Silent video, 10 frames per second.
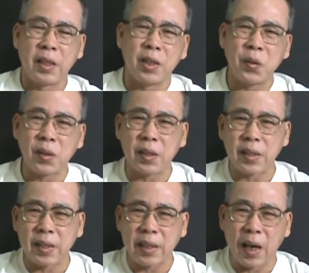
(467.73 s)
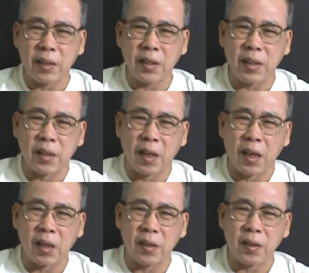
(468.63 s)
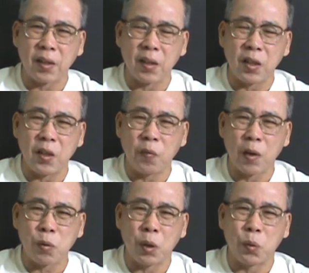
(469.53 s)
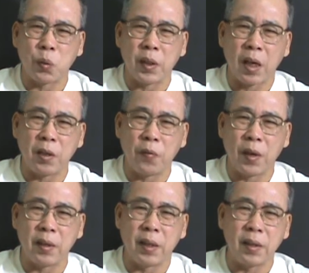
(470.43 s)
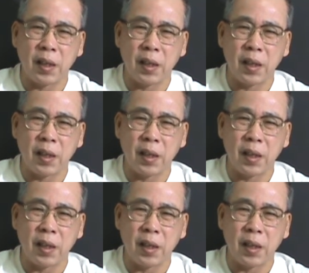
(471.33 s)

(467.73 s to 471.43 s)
也就是当地的哈，一方水土养一方人，